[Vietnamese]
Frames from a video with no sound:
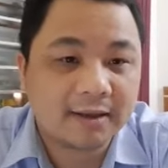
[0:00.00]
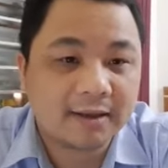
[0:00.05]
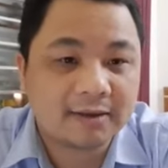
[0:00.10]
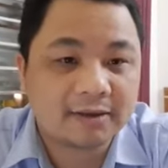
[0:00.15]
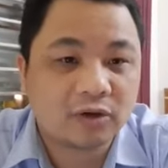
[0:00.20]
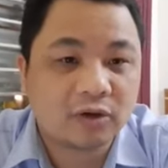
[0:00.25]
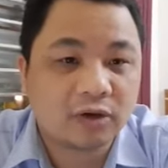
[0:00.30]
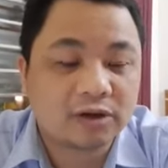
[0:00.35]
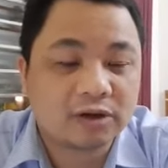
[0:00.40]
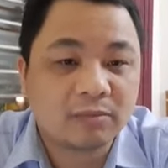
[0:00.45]

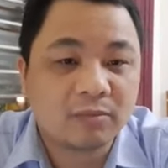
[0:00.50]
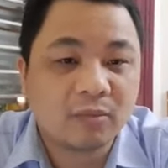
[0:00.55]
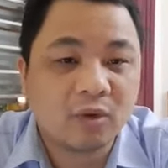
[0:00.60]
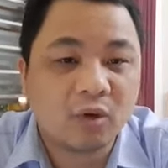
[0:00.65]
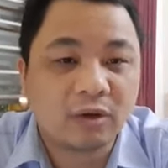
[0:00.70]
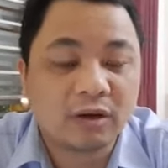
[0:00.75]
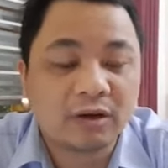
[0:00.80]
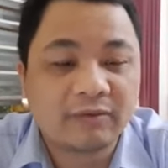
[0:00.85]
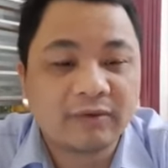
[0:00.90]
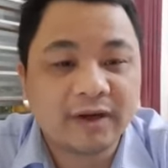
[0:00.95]
rồi chương
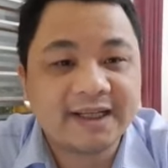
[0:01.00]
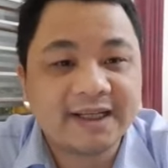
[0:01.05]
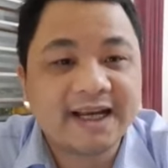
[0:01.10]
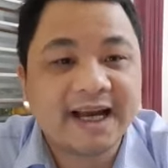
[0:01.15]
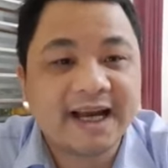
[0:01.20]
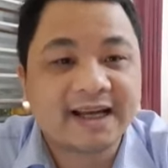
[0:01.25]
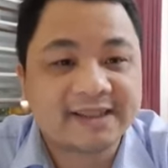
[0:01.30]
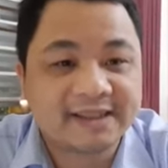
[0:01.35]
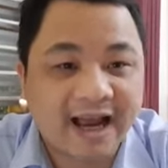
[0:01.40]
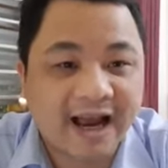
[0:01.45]
4 là về
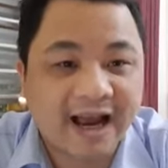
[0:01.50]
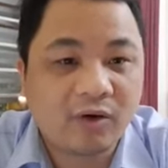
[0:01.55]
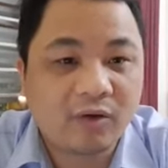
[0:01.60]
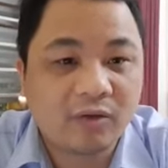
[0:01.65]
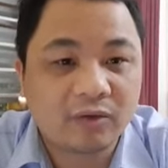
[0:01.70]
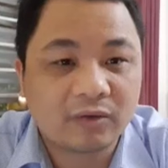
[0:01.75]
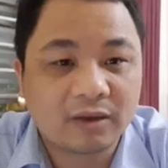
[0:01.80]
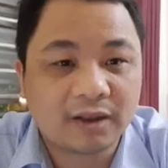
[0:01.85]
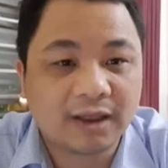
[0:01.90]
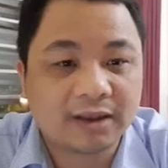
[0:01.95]
nhà giáo
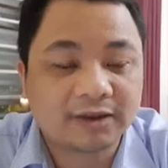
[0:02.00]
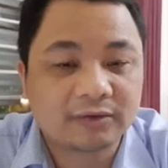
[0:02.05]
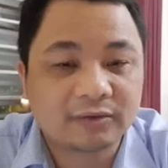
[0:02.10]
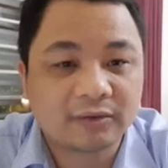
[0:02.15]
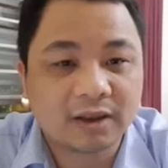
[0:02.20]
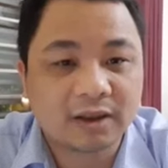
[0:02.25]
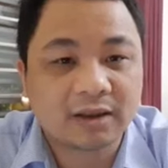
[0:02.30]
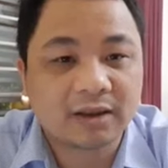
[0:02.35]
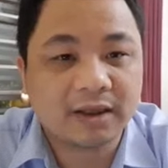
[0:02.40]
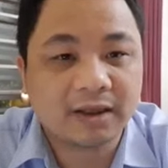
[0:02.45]
đấy thì
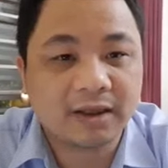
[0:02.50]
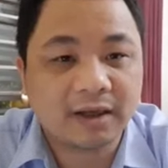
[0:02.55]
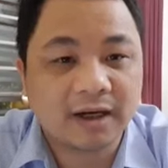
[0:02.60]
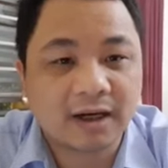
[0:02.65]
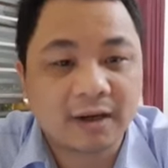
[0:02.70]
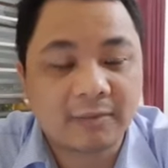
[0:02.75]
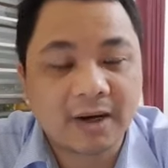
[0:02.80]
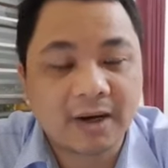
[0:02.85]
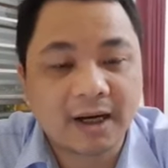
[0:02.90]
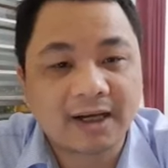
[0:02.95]
chúng ta thấy ở
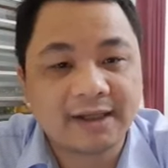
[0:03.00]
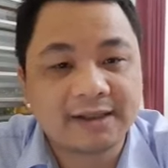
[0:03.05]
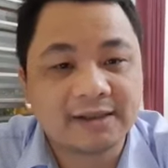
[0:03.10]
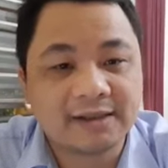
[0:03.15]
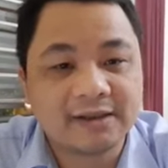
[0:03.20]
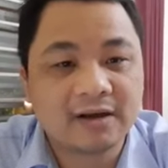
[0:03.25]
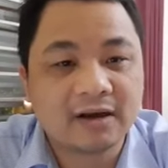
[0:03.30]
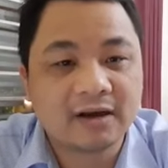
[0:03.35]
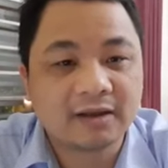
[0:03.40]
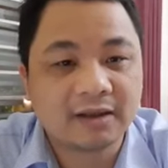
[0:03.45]
các bạn Hải
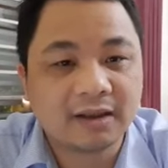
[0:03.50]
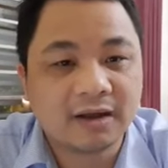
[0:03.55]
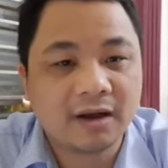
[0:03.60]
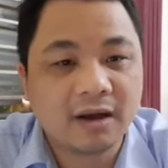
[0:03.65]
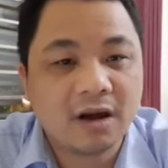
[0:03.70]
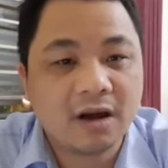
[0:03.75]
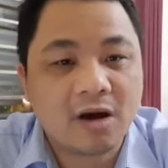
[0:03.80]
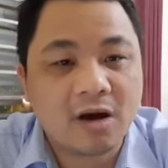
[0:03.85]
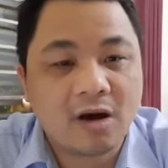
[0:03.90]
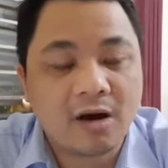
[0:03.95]
Dương thì
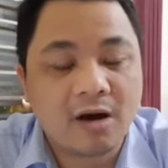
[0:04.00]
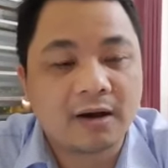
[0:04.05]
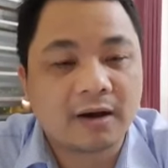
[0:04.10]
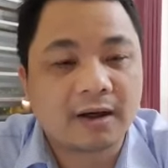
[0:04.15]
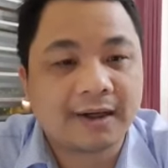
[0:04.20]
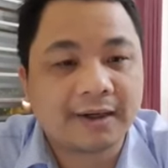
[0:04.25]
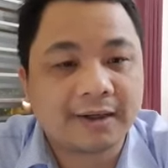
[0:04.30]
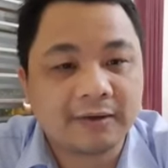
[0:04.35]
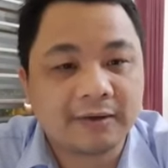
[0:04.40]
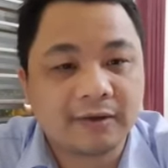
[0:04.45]
họ
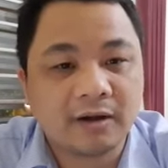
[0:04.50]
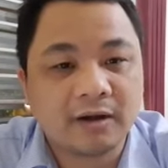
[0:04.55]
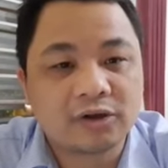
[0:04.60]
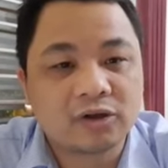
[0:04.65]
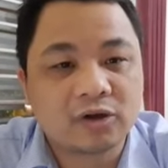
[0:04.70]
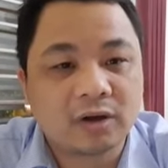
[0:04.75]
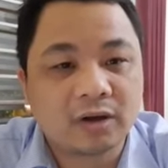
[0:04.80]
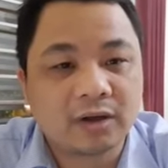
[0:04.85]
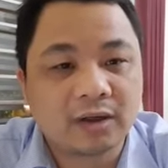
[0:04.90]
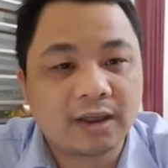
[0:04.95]
lại lựa
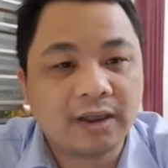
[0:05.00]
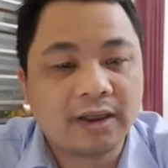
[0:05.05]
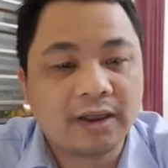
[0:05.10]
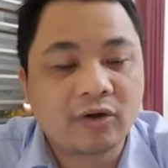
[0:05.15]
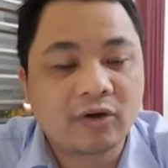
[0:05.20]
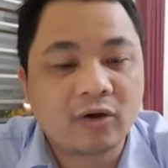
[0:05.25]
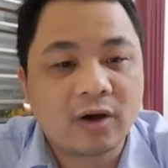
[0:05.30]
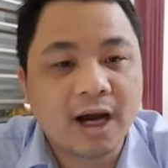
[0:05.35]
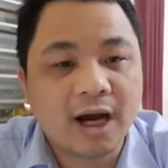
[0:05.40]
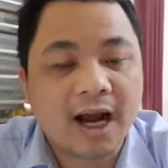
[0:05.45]
chọn thi
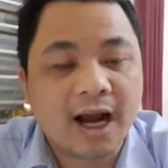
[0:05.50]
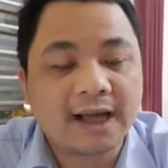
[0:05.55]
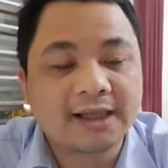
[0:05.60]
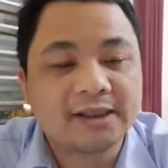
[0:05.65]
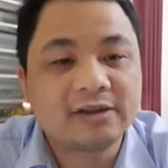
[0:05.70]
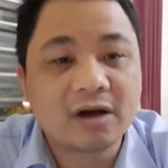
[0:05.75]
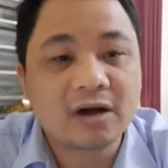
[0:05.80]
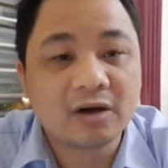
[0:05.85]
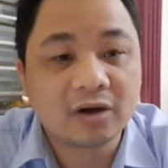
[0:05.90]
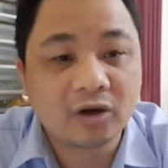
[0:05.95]
có hai
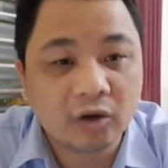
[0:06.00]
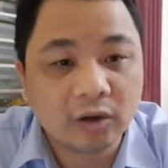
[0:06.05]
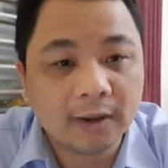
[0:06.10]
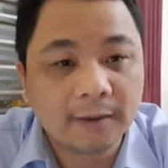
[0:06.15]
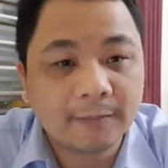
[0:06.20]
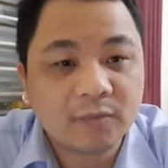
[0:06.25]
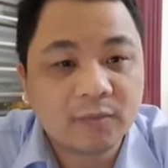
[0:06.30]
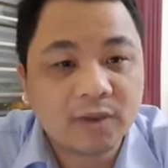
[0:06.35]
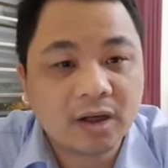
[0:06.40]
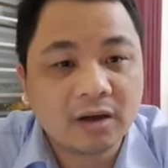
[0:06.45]
chương thôi
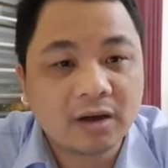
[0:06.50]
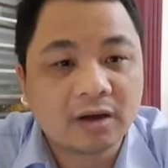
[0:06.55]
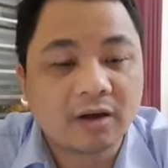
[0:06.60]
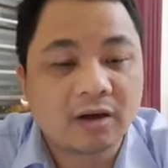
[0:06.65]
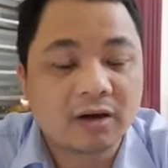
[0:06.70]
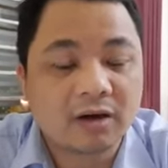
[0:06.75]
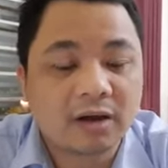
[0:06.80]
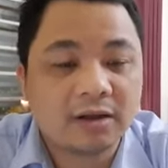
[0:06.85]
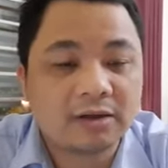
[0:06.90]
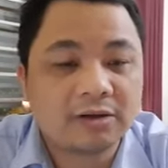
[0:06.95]

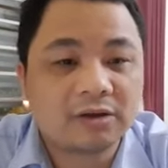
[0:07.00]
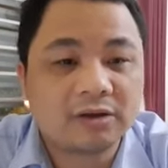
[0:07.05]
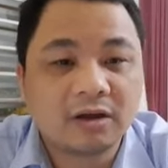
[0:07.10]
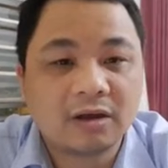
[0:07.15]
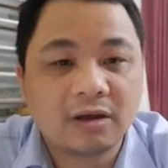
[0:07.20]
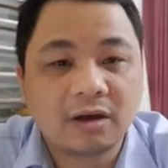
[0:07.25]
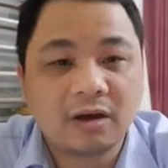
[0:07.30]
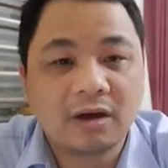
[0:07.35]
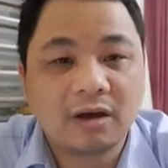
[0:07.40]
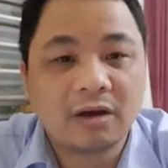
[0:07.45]
đó là
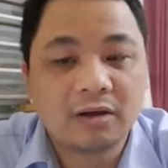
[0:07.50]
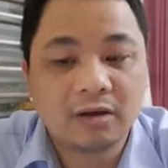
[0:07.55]
chương